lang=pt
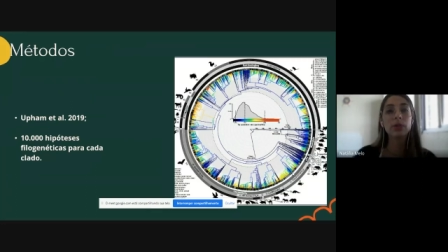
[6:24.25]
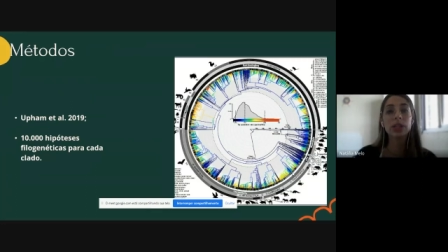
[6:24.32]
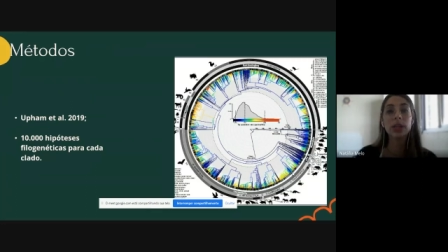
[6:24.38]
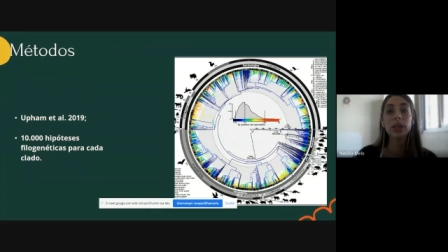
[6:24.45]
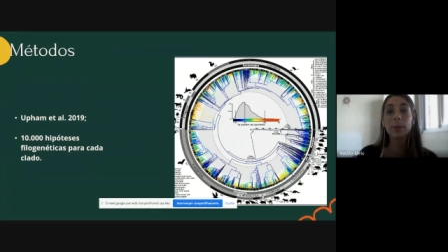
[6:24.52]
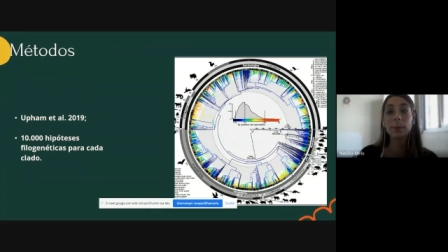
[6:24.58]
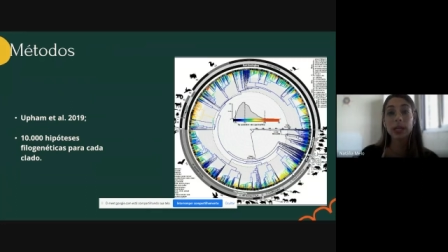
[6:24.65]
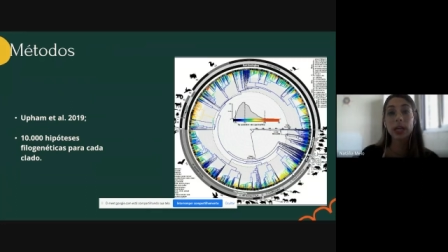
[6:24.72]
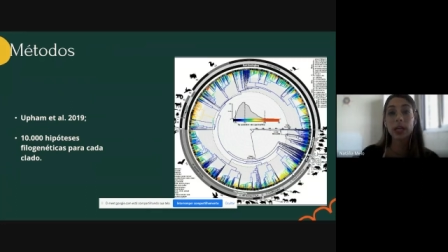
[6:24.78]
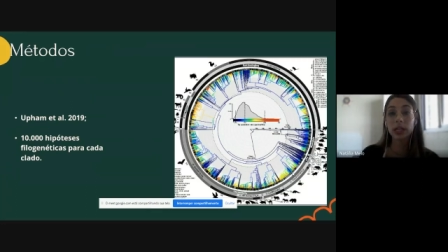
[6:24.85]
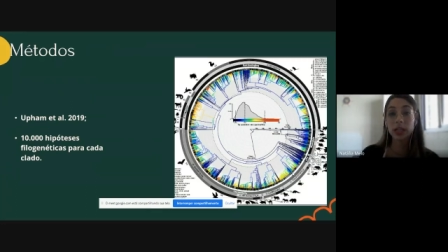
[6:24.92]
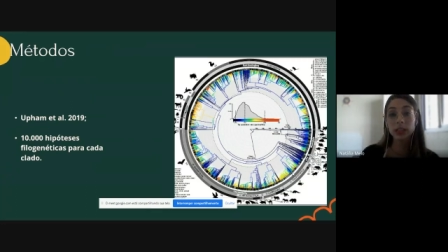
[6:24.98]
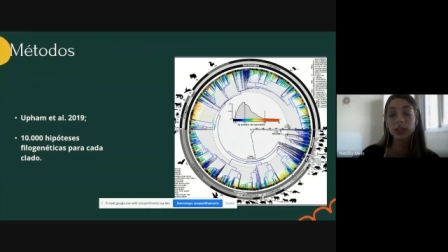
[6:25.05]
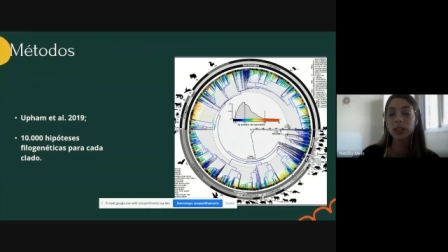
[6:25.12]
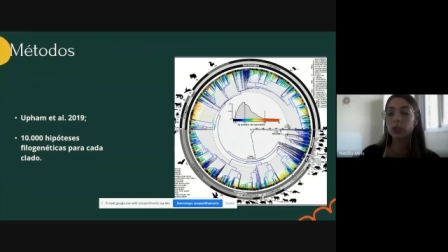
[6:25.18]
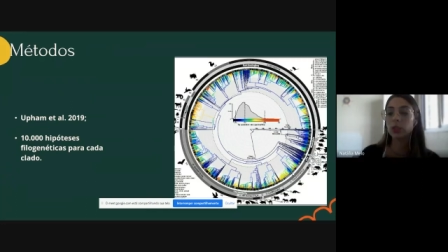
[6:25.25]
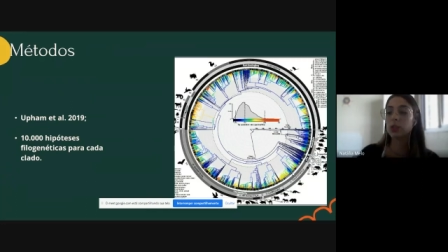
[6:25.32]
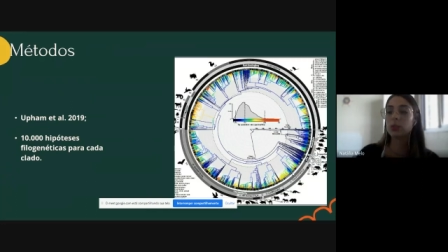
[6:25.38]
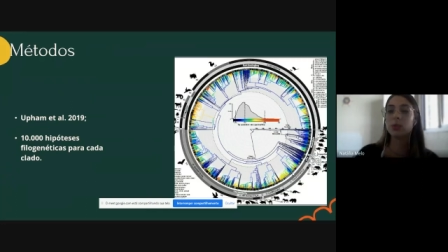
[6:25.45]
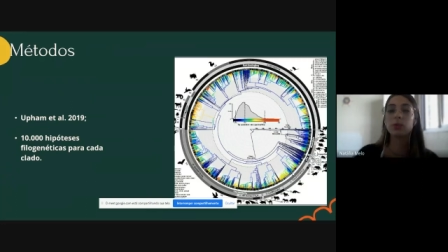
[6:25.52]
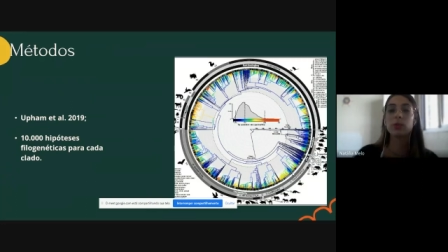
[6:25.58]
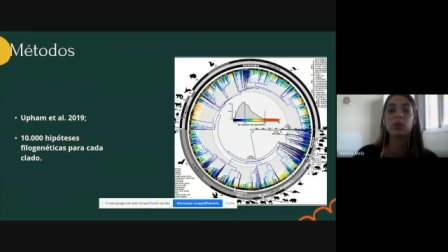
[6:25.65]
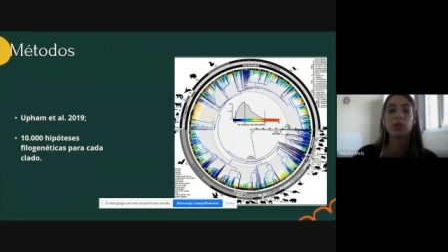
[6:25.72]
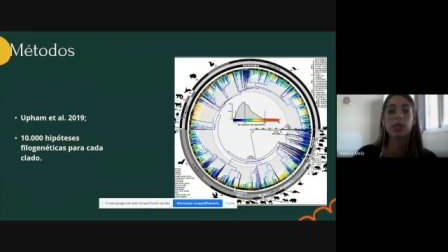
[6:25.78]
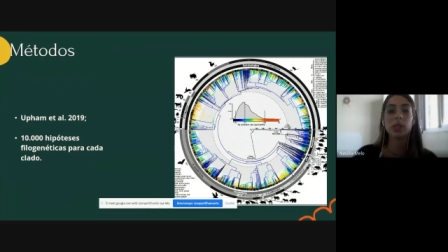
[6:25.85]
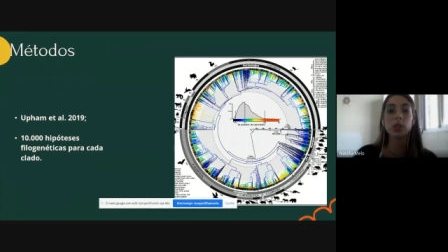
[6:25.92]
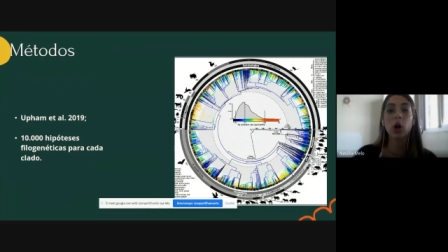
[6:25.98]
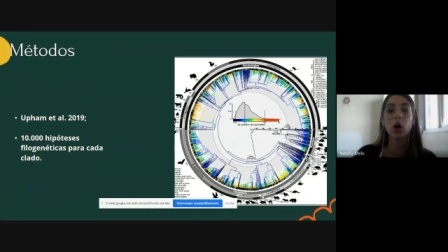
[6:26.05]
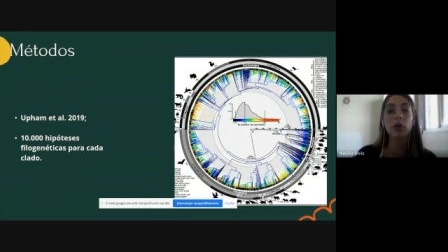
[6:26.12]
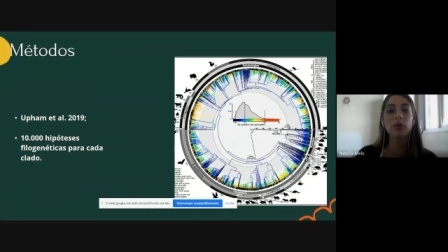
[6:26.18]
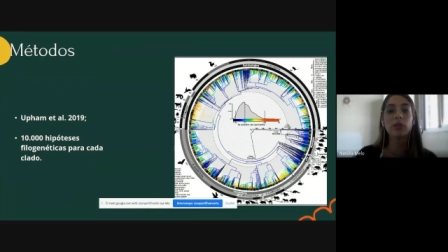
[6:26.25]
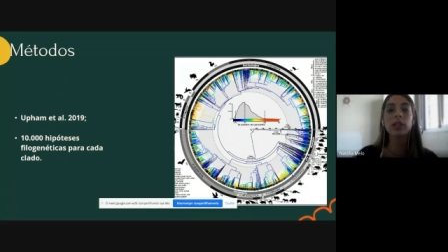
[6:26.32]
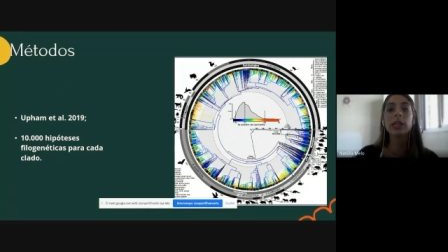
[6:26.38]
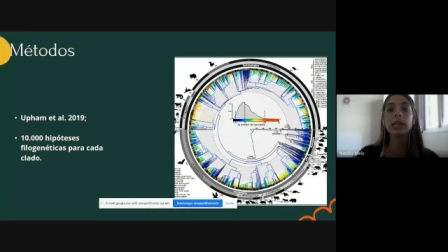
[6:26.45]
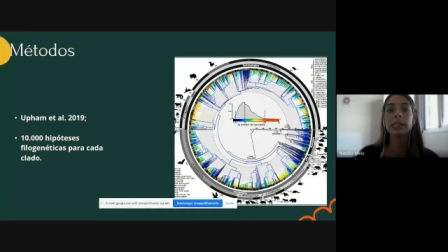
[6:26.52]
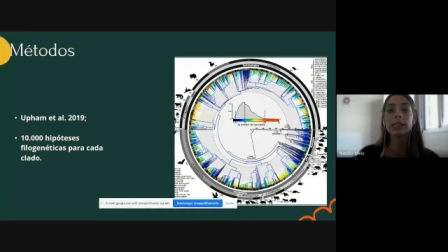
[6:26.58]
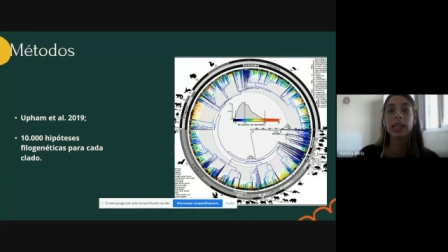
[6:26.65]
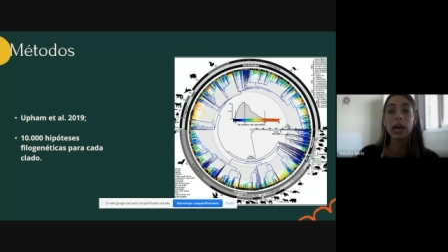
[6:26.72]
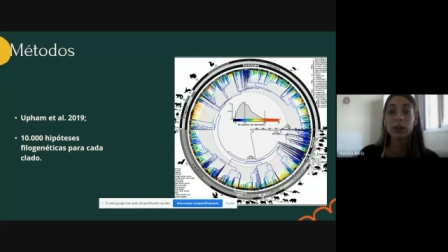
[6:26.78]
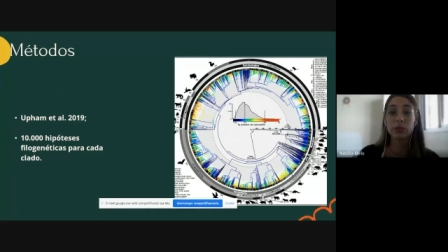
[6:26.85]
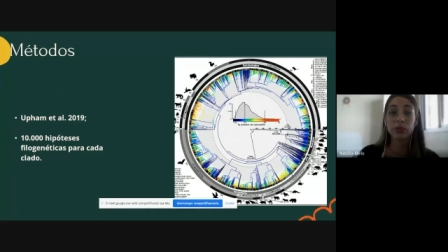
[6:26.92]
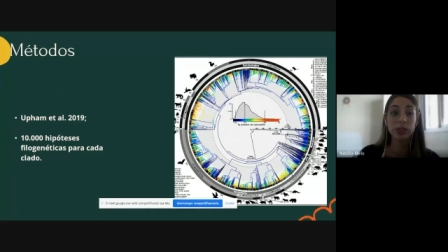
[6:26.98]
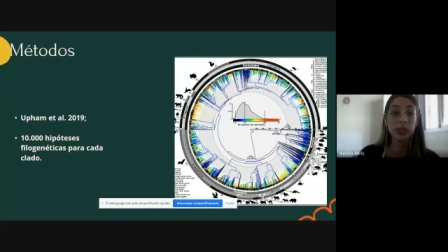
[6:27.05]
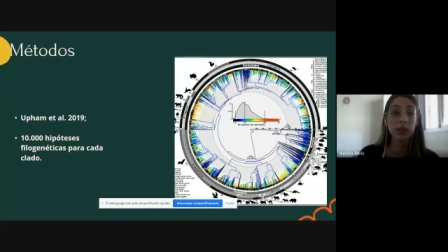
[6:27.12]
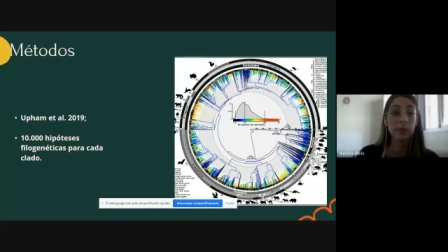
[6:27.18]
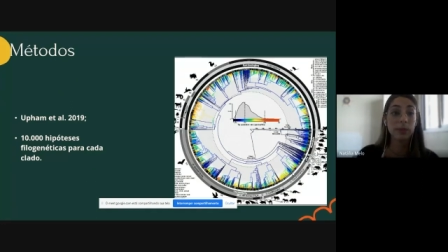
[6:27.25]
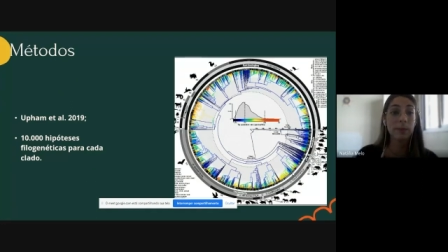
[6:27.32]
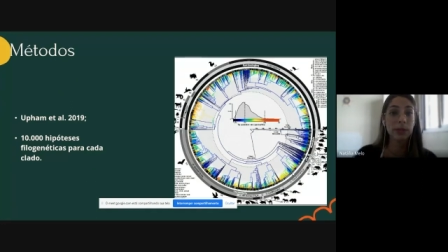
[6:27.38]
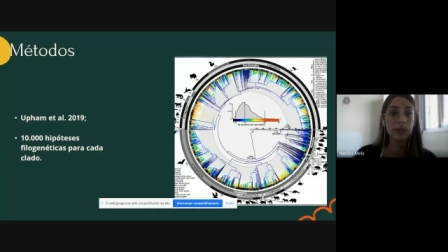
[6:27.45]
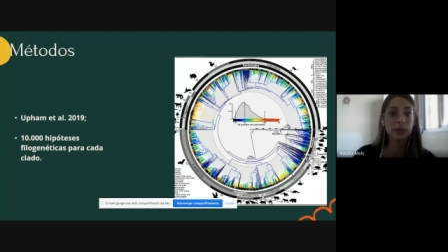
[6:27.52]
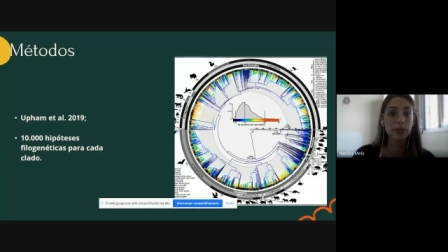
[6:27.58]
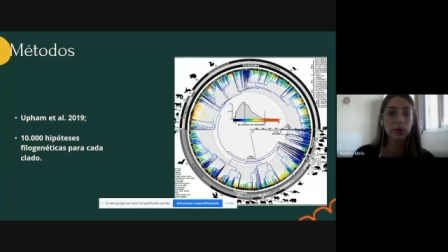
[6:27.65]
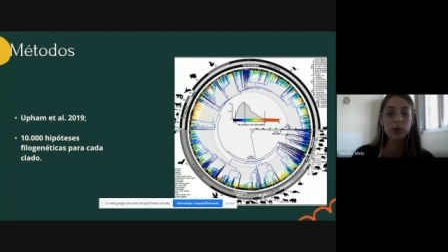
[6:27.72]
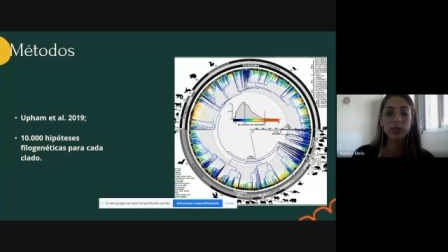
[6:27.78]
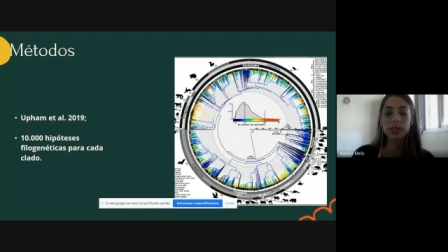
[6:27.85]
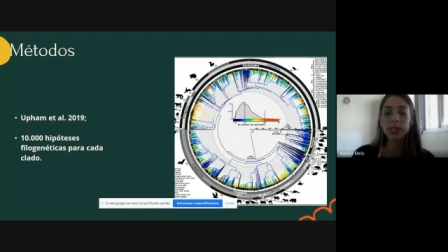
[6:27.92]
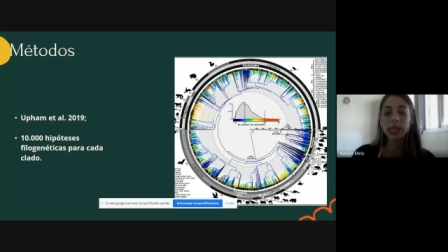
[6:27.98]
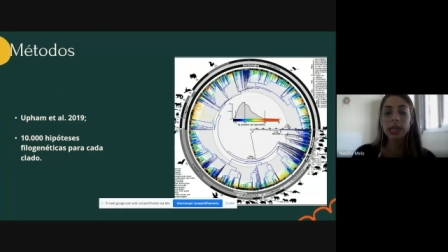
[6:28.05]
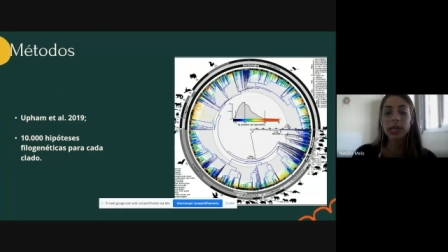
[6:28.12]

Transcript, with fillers: de Upram de 2019, da árvore de mamíferos,